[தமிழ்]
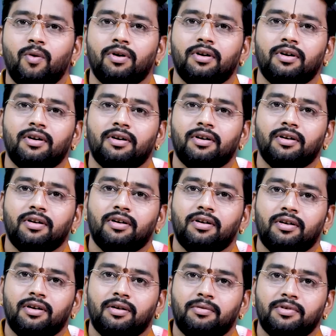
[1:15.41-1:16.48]
ஒரு
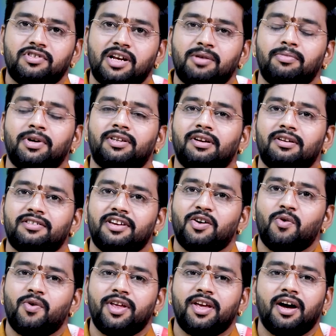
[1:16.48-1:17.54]
ஜென்மத்தில்
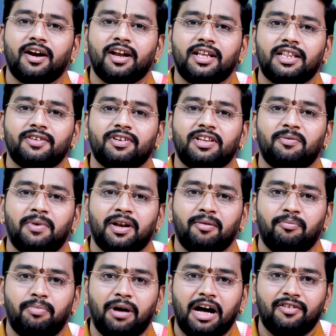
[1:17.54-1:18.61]
செய்யக்கூடிய அனைத்து விதமான
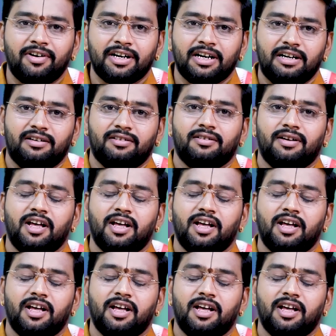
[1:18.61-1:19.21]
பாவங்கள்